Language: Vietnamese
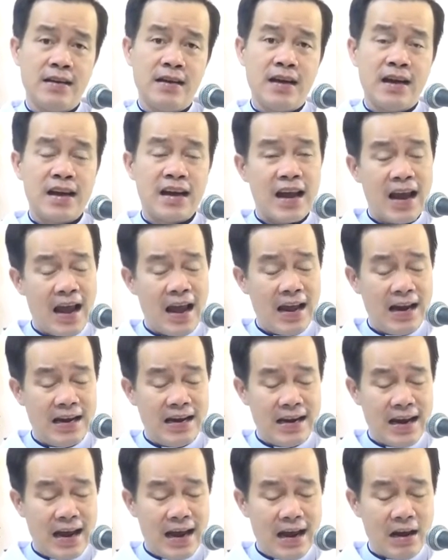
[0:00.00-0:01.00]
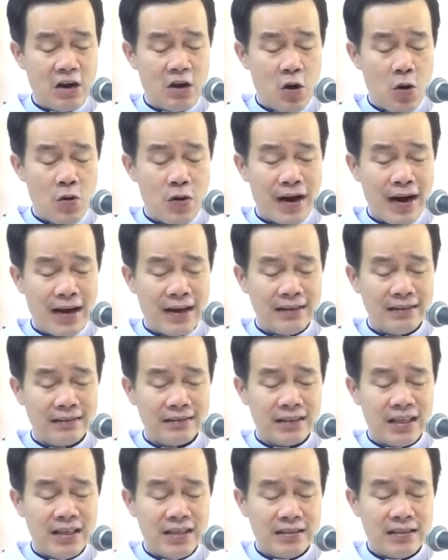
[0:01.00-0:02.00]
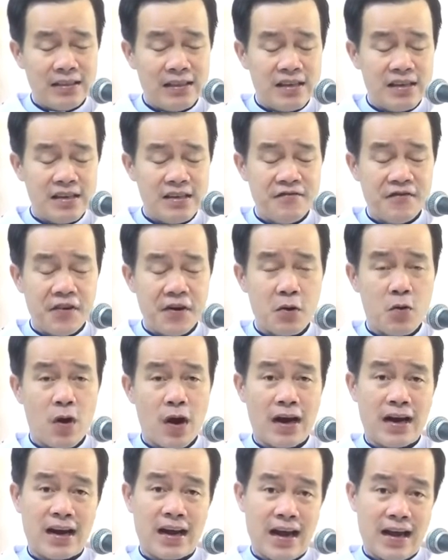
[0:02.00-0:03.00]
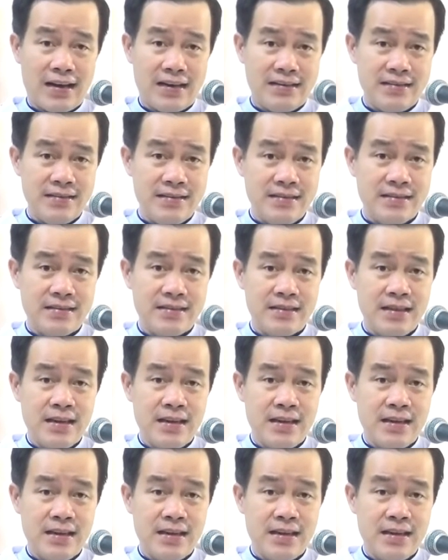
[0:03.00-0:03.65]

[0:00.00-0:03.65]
ngài đã cố gắng thích ứng với hoàn cảnh